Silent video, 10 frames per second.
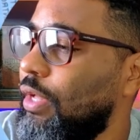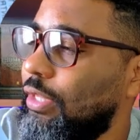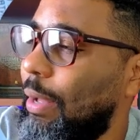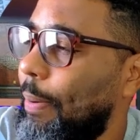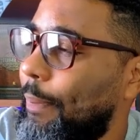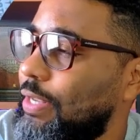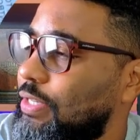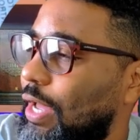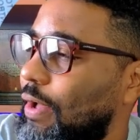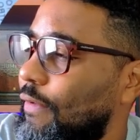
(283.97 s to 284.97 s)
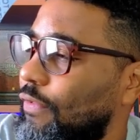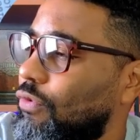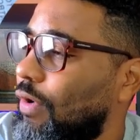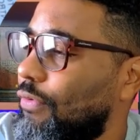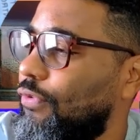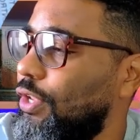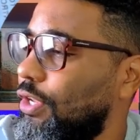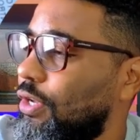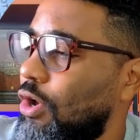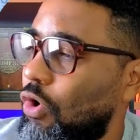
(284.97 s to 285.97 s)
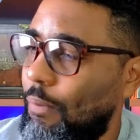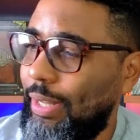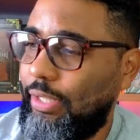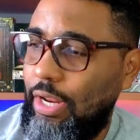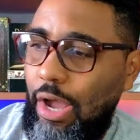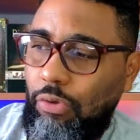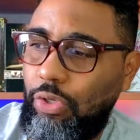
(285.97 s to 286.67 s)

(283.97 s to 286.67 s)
Dá para passar. Não vai ferir o material,